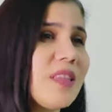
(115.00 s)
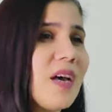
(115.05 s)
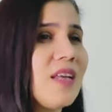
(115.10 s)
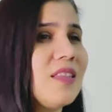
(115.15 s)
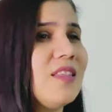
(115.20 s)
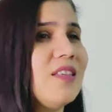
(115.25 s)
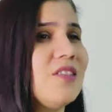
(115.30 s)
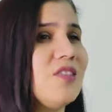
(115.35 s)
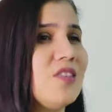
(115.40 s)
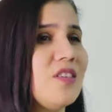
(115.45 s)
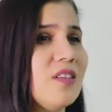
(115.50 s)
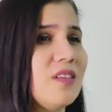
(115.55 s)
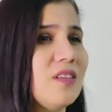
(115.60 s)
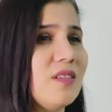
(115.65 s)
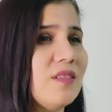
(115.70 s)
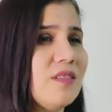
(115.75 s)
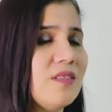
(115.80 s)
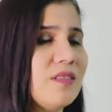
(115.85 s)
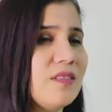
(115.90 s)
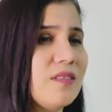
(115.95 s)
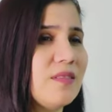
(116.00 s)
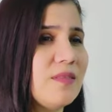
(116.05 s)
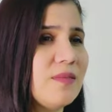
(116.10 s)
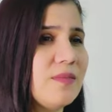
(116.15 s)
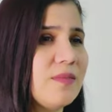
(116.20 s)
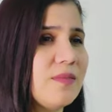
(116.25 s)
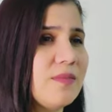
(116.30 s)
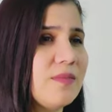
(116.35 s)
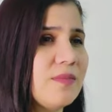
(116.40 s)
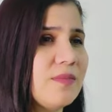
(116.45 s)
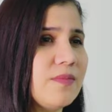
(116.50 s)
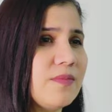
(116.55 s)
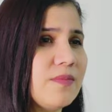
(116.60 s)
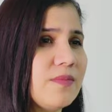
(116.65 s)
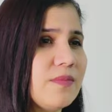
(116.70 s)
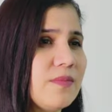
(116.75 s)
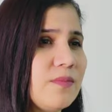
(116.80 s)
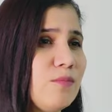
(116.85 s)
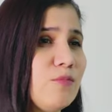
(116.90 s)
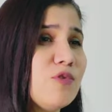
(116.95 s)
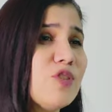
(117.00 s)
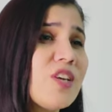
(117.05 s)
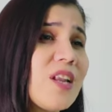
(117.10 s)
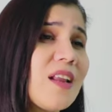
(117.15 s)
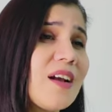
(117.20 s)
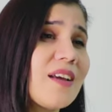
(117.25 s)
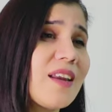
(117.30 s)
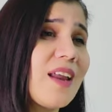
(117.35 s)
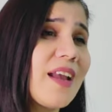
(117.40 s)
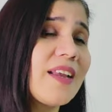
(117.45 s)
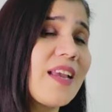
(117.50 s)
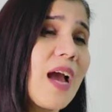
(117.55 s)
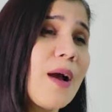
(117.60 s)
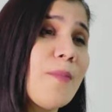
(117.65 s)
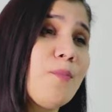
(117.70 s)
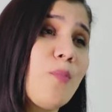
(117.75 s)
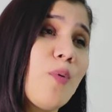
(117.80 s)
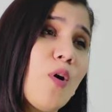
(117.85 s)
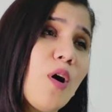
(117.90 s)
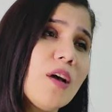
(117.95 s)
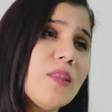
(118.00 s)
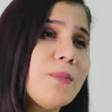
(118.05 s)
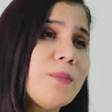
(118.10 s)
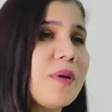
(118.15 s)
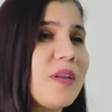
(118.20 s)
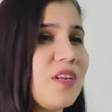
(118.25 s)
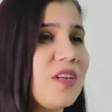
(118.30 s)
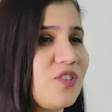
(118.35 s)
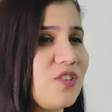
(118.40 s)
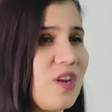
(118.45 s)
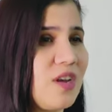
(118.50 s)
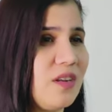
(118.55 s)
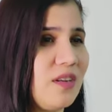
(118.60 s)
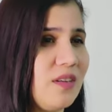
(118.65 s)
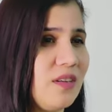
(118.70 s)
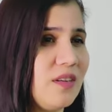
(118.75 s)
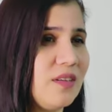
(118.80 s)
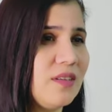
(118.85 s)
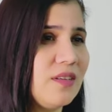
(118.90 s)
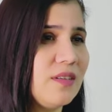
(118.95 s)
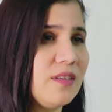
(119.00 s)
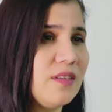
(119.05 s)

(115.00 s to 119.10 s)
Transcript: मुझे बता दीजिए मुझे लग रहा है कि आप बहुत परेशान